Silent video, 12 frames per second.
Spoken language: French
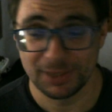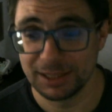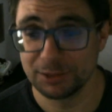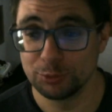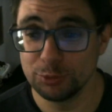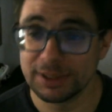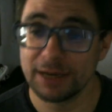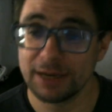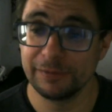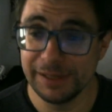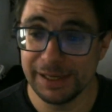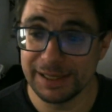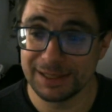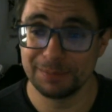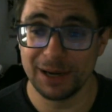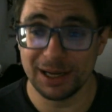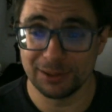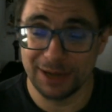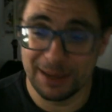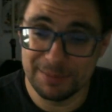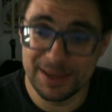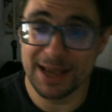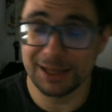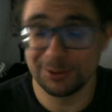tout ça finisse par de la
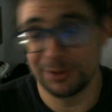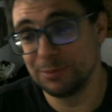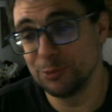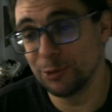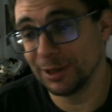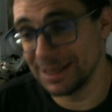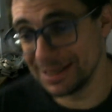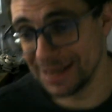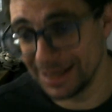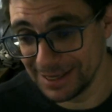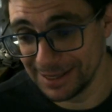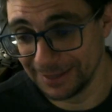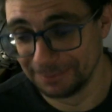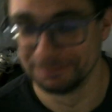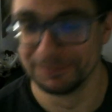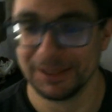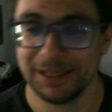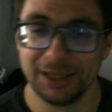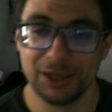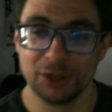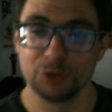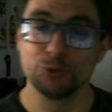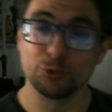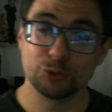bière, de l'amour et des câlins.
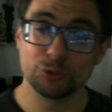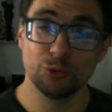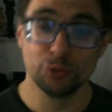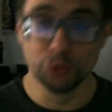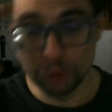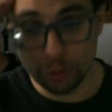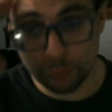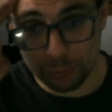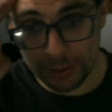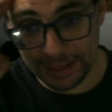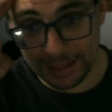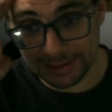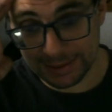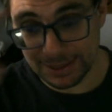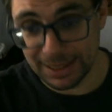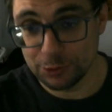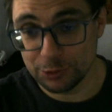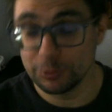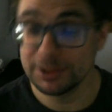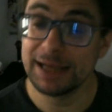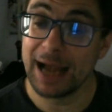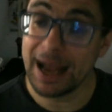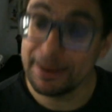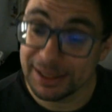Sur ce, je vous laisse et je vous dis
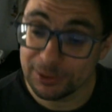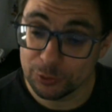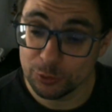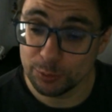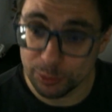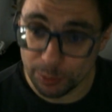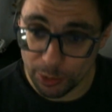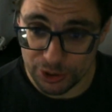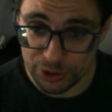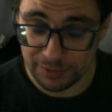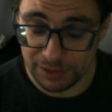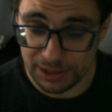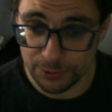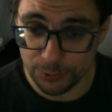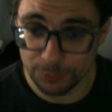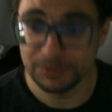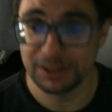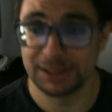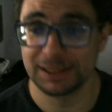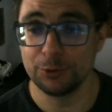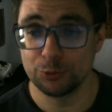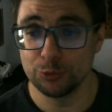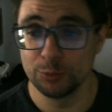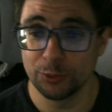à bientôt pour une prochaine vidéo. Salut
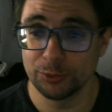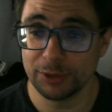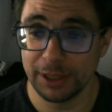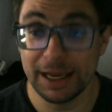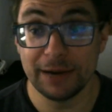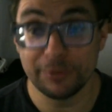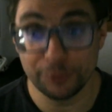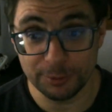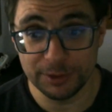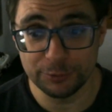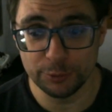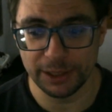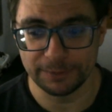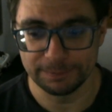tout le monde et informez-vous bien.